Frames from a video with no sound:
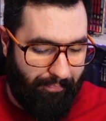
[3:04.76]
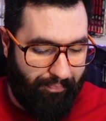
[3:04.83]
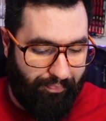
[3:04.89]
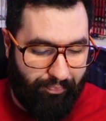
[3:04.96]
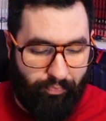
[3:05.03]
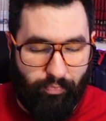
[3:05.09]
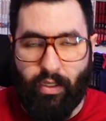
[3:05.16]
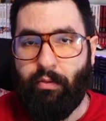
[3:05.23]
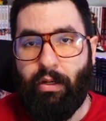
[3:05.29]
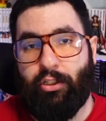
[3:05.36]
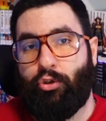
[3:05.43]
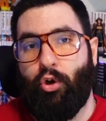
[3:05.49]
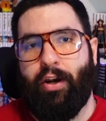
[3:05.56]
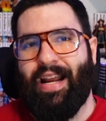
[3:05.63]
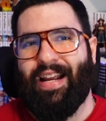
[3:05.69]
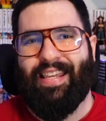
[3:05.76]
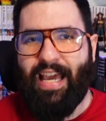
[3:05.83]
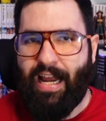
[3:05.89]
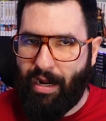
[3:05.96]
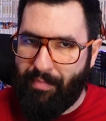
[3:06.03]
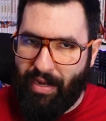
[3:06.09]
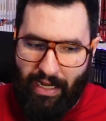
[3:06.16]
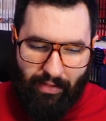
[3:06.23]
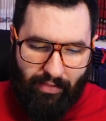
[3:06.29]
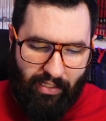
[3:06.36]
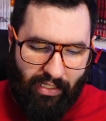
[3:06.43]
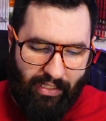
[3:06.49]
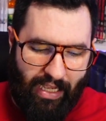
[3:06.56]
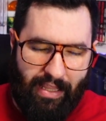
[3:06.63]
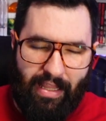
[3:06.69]
mm, la storia chiaramente
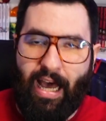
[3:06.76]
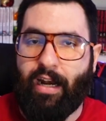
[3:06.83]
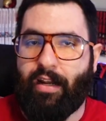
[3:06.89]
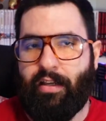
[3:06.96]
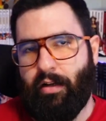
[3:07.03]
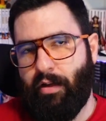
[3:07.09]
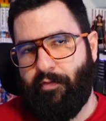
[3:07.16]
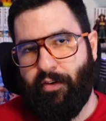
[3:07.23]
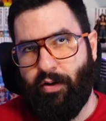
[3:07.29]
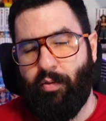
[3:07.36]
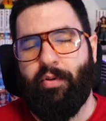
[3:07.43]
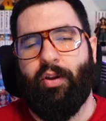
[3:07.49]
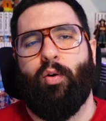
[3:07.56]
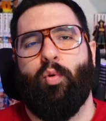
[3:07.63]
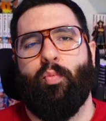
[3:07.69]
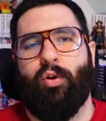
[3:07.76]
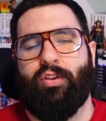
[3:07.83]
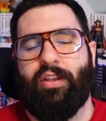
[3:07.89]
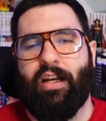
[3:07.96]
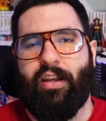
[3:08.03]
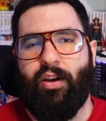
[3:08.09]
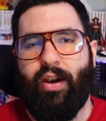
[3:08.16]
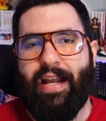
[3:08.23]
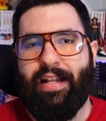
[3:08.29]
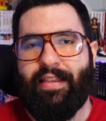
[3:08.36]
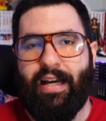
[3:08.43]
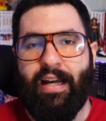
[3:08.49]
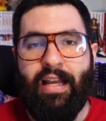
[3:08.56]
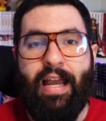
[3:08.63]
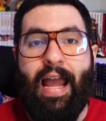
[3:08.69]
di Die Dark, fino almeno al numero 3 che ho
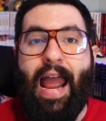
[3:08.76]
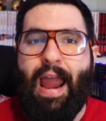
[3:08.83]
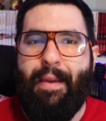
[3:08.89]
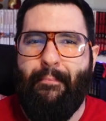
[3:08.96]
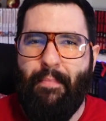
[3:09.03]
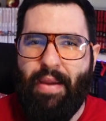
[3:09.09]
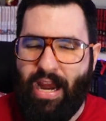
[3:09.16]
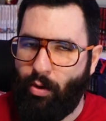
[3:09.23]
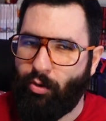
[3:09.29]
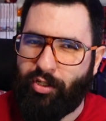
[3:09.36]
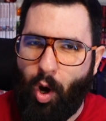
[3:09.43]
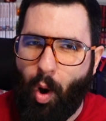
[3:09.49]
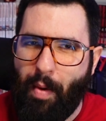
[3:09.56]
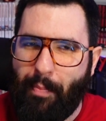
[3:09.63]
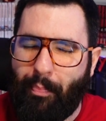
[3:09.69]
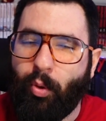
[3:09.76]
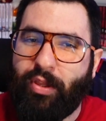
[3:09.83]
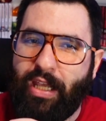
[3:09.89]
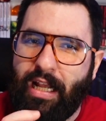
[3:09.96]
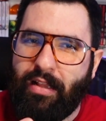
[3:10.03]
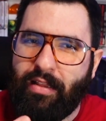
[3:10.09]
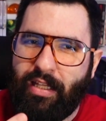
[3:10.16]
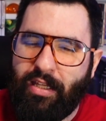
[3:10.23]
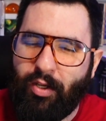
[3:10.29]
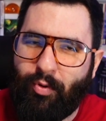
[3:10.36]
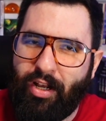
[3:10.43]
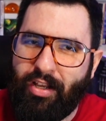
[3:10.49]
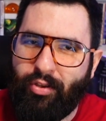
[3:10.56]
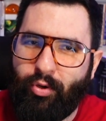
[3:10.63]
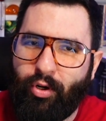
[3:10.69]
letta, è meno secondo me potente di
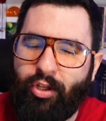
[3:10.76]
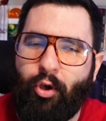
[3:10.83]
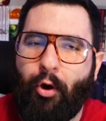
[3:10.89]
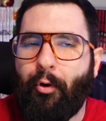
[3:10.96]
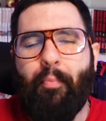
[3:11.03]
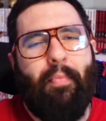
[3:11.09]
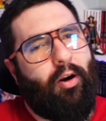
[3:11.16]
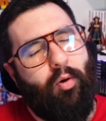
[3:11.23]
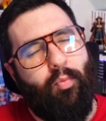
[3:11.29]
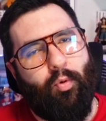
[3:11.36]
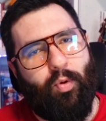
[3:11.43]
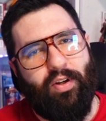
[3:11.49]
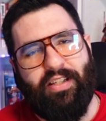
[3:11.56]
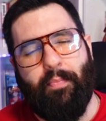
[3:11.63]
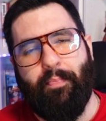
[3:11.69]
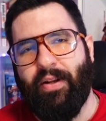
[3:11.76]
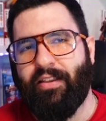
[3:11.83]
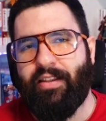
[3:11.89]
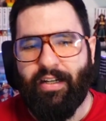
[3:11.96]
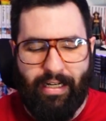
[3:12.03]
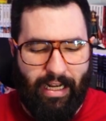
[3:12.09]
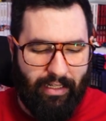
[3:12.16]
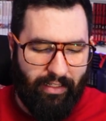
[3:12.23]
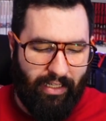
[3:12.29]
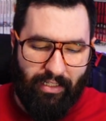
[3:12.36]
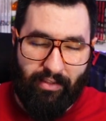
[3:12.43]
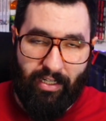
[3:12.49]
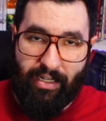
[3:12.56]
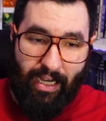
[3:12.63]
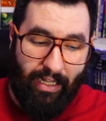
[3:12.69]
quella di Dore d'Oro, ma comunque sempre
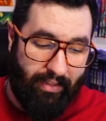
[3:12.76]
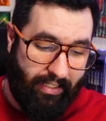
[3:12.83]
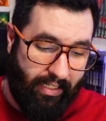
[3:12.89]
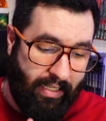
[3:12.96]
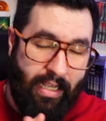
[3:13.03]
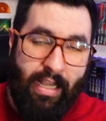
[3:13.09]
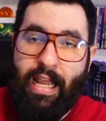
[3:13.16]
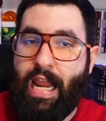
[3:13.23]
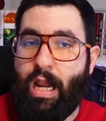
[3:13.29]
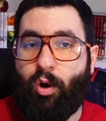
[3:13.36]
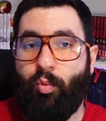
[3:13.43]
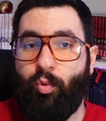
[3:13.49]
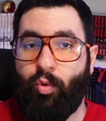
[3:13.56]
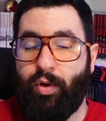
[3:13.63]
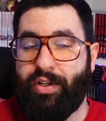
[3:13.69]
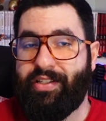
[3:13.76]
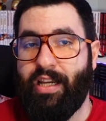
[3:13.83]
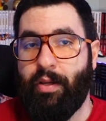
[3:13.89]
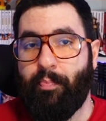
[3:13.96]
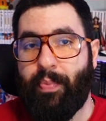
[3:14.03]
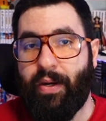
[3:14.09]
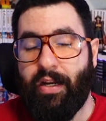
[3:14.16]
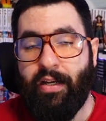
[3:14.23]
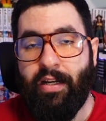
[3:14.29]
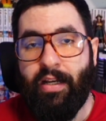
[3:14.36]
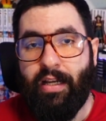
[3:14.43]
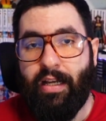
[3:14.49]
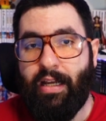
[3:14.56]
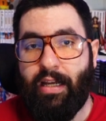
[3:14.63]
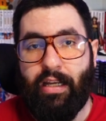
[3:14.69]
intrigante e comunque sempre
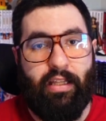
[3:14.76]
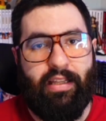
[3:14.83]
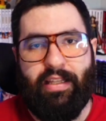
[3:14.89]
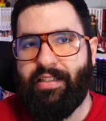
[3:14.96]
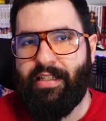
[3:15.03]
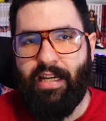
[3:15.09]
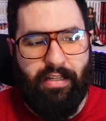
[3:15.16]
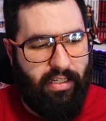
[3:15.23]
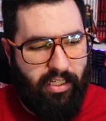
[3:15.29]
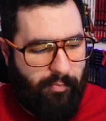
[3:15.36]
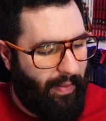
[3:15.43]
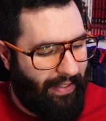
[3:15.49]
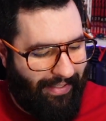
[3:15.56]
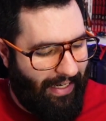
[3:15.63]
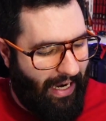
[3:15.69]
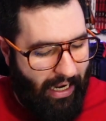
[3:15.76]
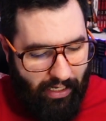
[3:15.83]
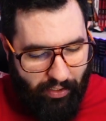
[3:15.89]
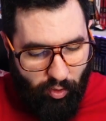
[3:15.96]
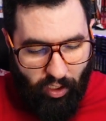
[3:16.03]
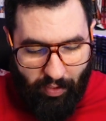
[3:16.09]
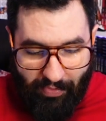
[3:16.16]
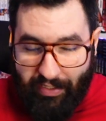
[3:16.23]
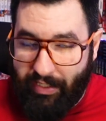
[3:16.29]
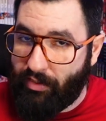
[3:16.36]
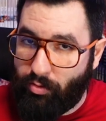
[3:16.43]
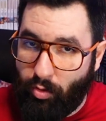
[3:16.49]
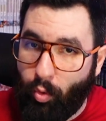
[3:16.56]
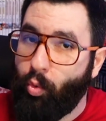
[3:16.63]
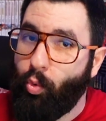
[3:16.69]
eh, i disegni spaziali. Io
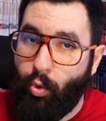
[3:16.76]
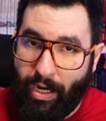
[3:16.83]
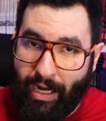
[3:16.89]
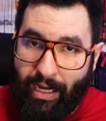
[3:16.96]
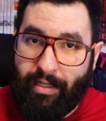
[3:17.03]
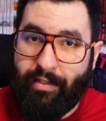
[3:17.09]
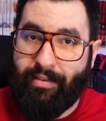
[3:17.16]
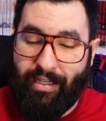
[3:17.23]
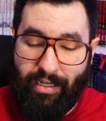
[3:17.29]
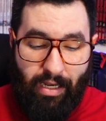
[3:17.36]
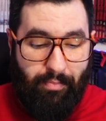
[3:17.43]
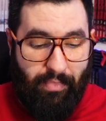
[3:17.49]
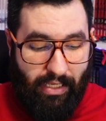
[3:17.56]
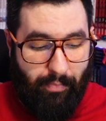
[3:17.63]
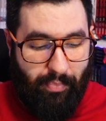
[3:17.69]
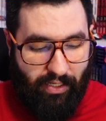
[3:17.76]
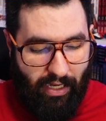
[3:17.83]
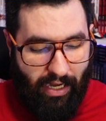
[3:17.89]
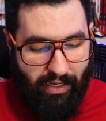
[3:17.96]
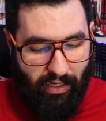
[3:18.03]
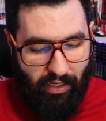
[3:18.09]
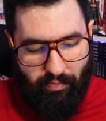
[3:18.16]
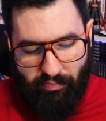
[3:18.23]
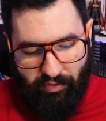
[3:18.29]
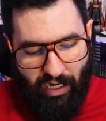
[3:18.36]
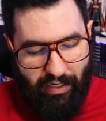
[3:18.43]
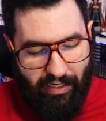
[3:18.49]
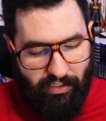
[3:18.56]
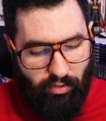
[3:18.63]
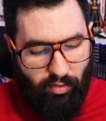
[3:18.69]
ribadisco, una delle mie, perché lei
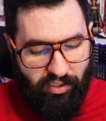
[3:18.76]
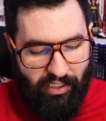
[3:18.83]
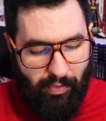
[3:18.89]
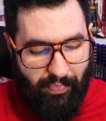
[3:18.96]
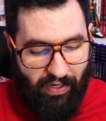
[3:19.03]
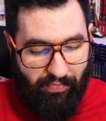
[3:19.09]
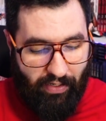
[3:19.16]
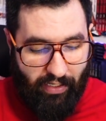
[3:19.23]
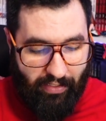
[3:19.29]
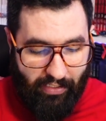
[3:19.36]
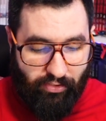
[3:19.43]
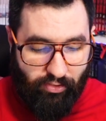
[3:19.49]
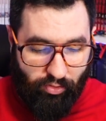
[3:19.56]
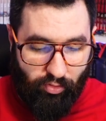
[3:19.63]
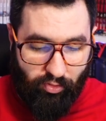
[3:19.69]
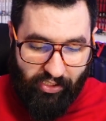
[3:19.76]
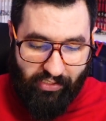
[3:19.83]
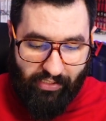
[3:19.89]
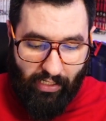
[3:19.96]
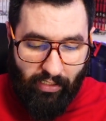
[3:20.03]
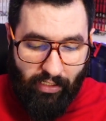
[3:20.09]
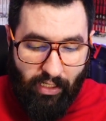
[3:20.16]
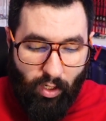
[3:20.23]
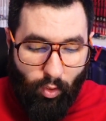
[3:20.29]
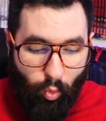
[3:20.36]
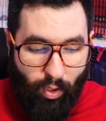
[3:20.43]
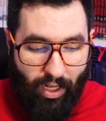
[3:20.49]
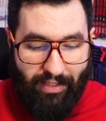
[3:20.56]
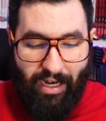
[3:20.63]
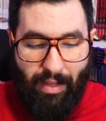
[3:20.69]
all'inizio non si sapeva, adesso si sa,
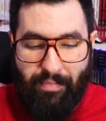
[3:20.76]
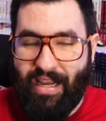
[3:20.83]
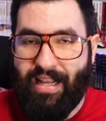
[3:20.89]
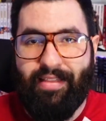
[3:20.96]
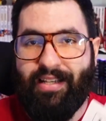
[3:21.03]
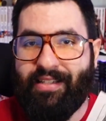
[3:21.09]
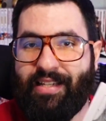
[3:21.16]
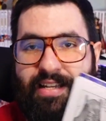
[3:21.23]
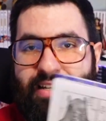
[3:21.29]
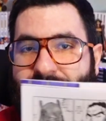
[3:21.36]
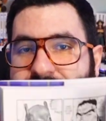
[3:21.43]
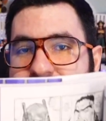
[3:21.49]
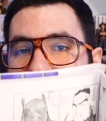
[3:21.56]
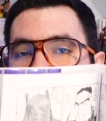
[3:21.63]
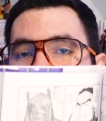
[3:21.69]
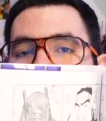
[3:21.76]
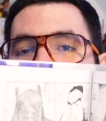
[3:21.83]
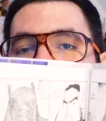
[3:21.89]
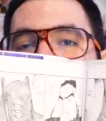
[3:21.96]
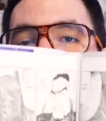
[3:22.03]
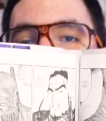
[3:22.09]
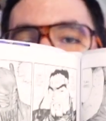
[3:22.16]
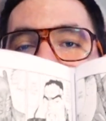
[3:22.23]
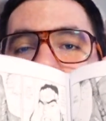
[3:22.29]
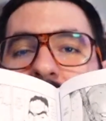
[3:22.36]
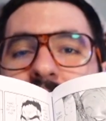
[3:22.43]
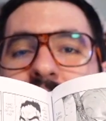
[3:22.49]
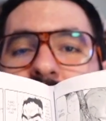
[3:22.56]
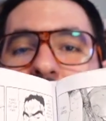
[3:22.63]
una delle mie disegnatrici preferite